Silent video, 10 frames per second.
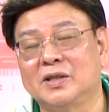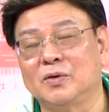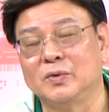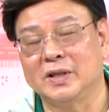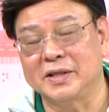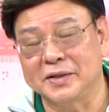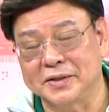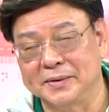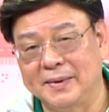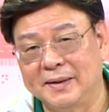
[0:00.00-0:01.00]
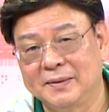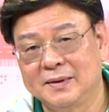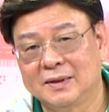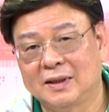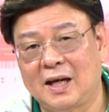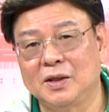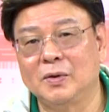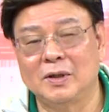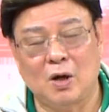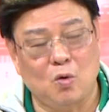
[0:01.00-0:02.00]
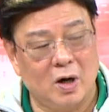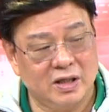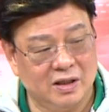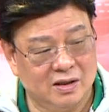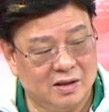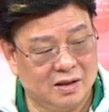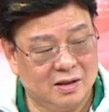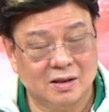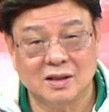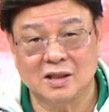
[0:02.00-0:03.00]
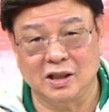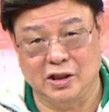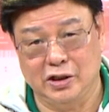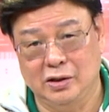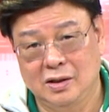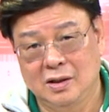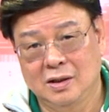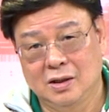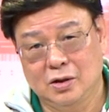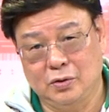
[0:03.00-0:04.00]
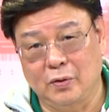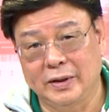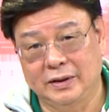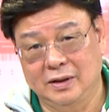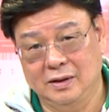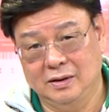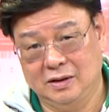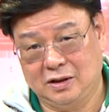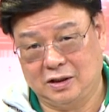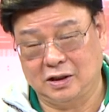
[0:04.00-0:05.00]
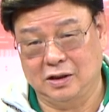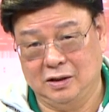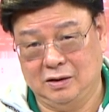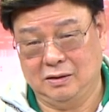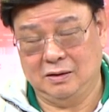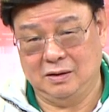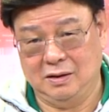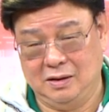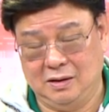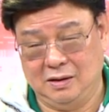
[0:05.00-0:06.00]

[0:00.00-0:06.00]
合政府的政策嘛。它因为要发行这个所谓的这个呃